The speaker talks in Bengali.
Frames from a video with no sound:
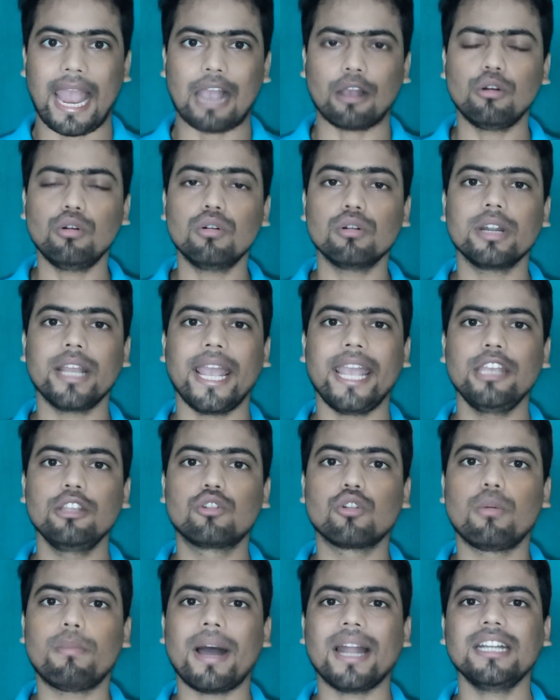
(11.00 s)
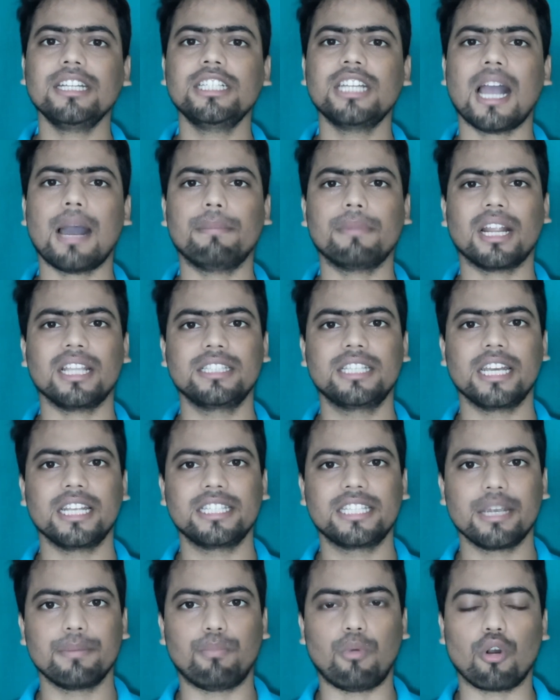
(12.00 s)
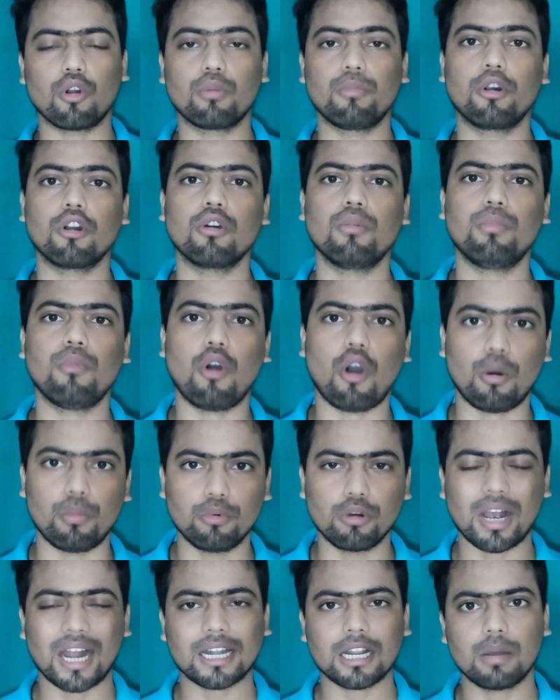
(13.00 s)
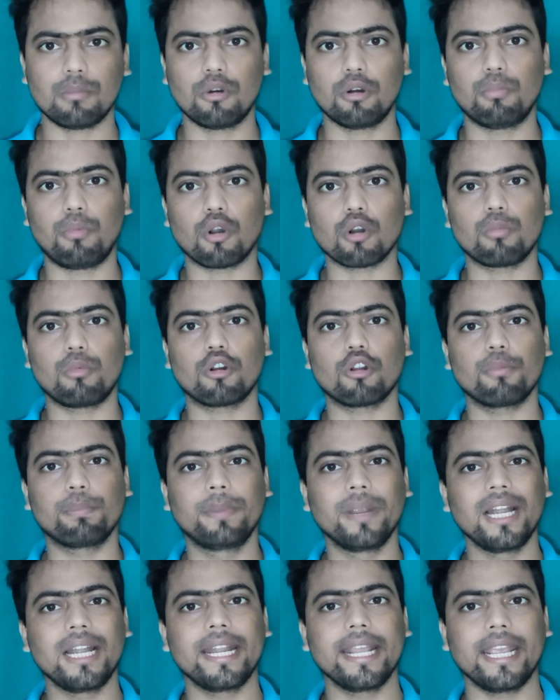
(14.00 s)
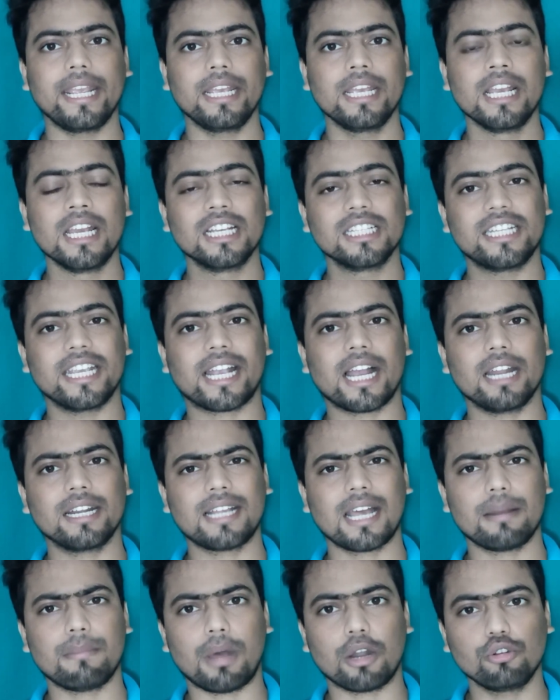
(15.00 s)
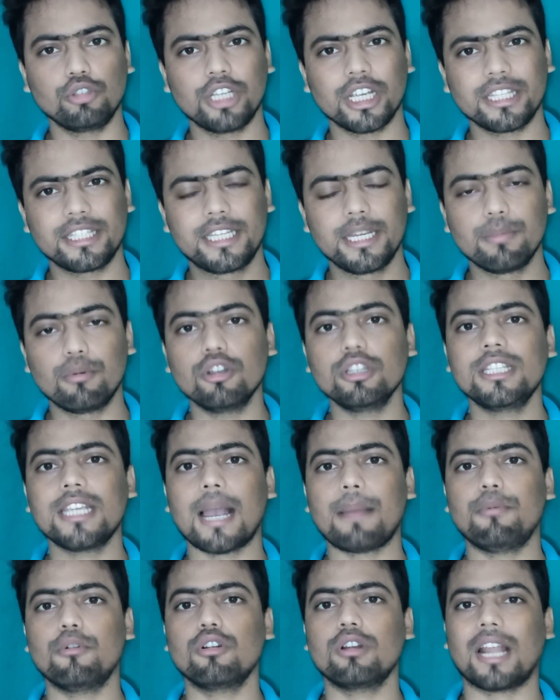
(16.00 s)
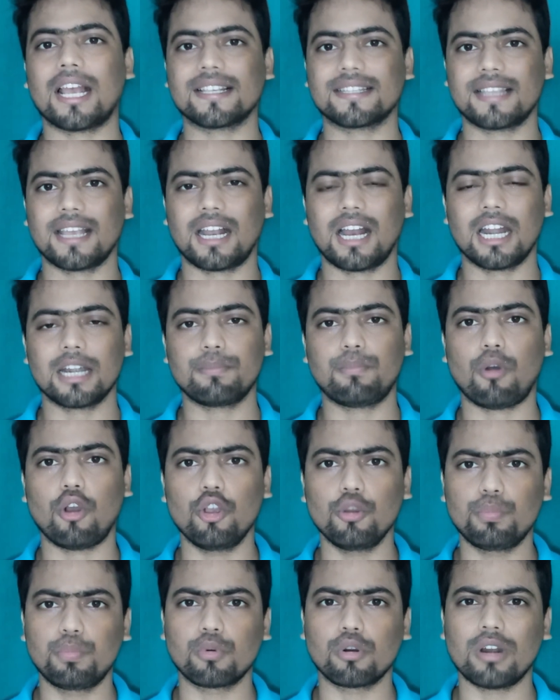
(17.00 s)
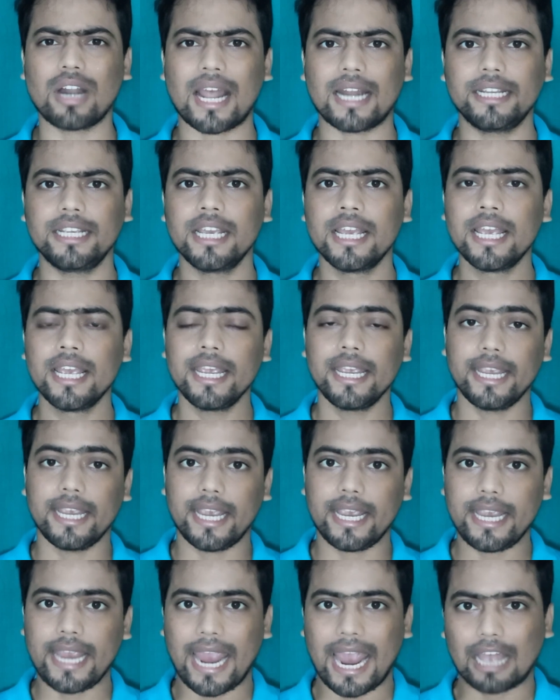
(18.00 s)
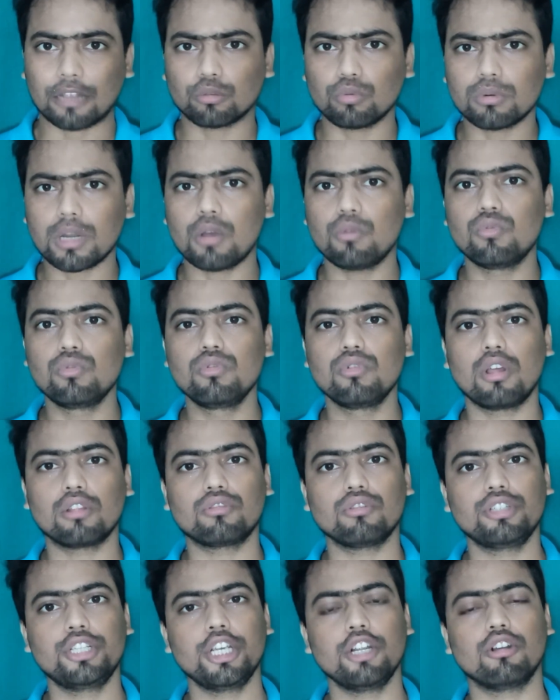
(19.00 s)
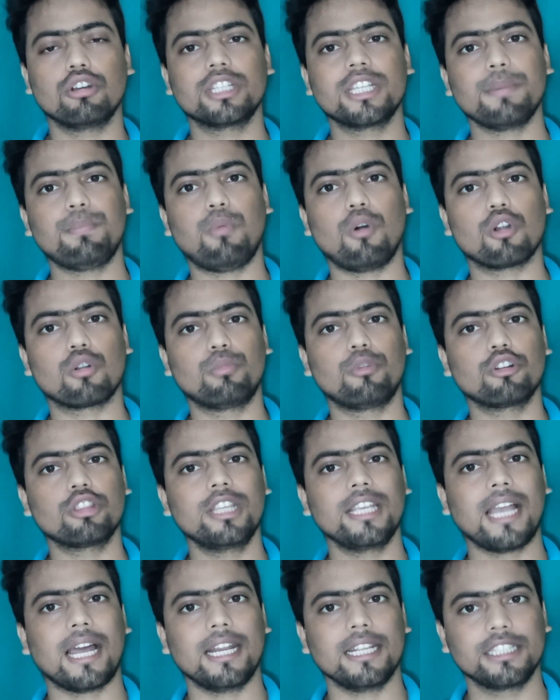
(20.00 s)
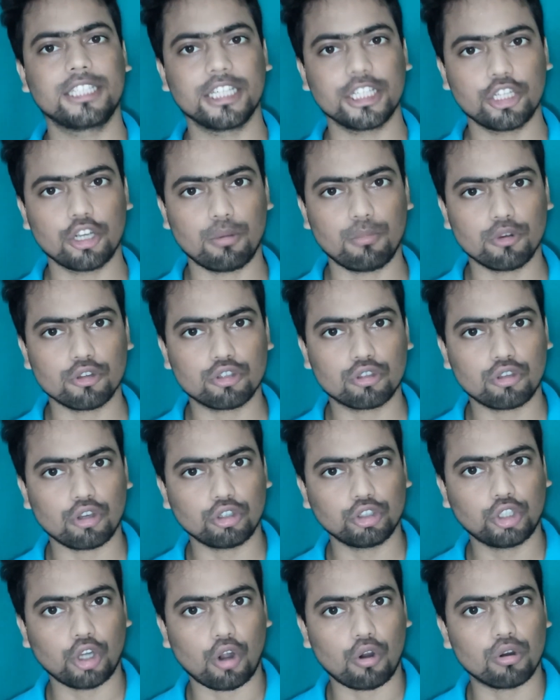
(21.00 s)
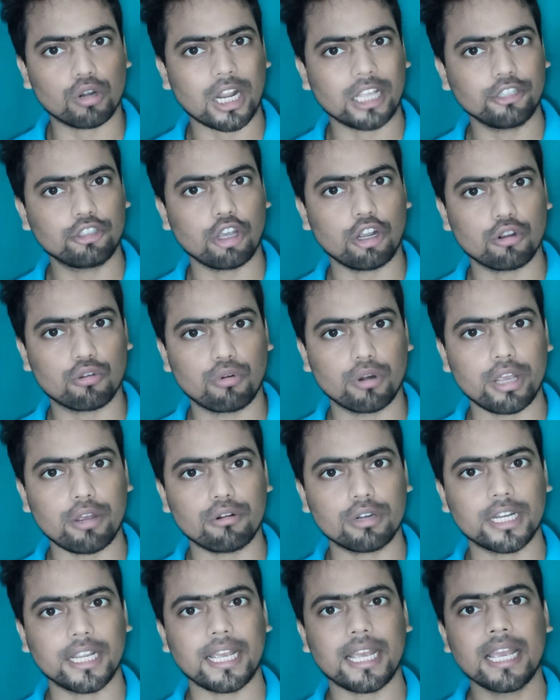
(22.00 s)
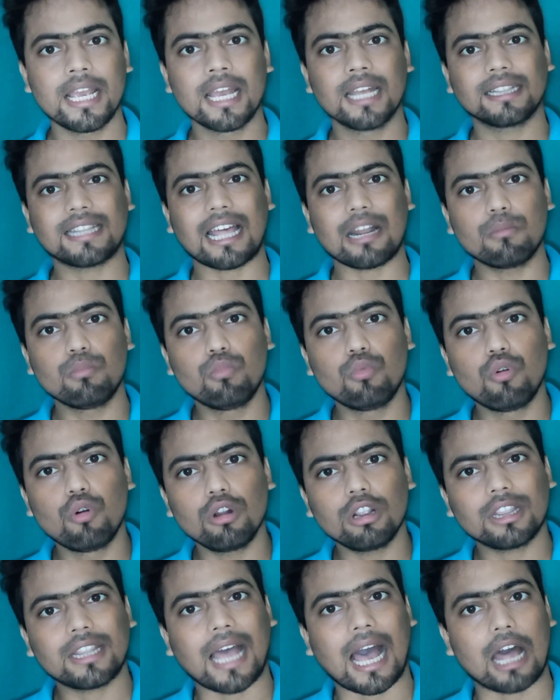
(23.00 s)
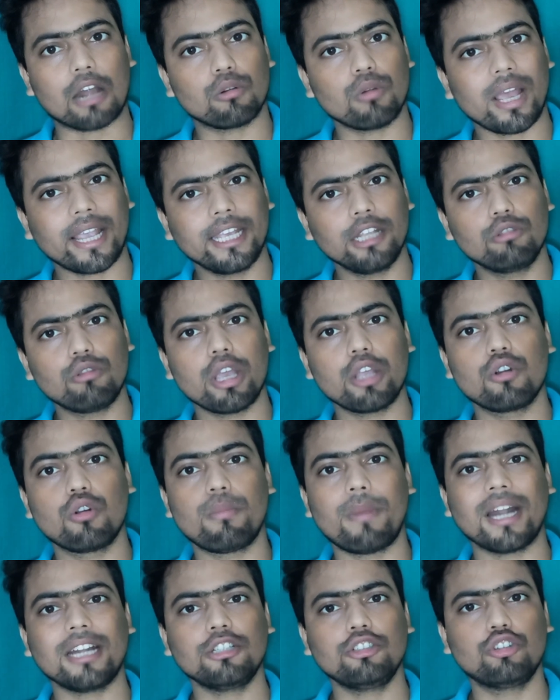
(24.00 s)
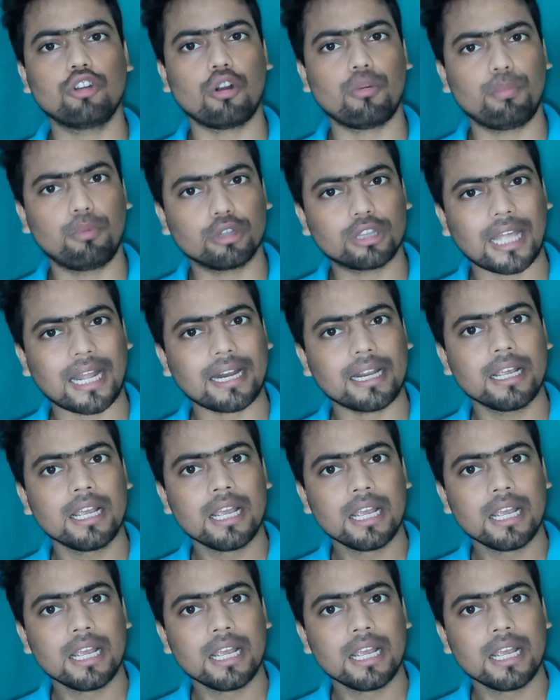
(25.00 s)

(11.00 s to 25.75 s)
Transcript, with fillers: এখন এই রোমান সাম্রাজ্যের যে বড় বড় অবকাঠামো বড় বড় বিল্ডিং সেখানকার মানুষের জীবনযাপন রাস্তাঘাট পয় প্রণালী এই এতটা উন্নত ছিল যে পরবর্তীকালে যে সমস্ত শহরাঞ্চল গড়ে ওঠে তার মূল ধারণা কিন্তু এই রোমান সভ্যতার